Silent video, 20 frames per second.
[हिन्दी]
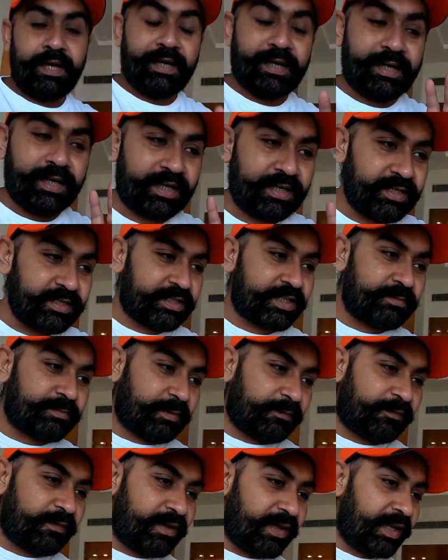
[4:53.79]
अगर नीचे
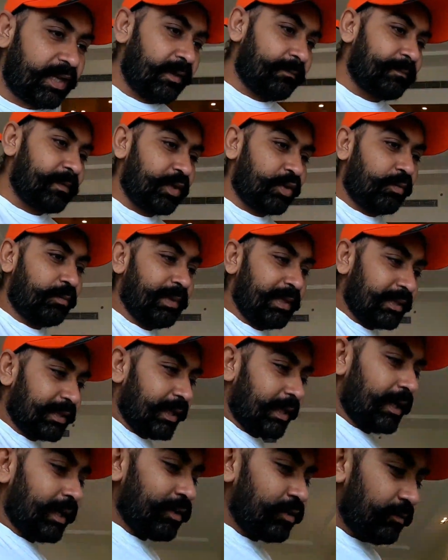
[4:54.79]
बफे वाला अपने को
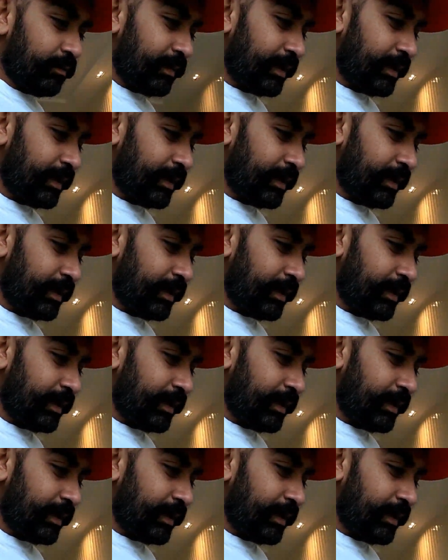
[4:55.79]
मिलता ना तो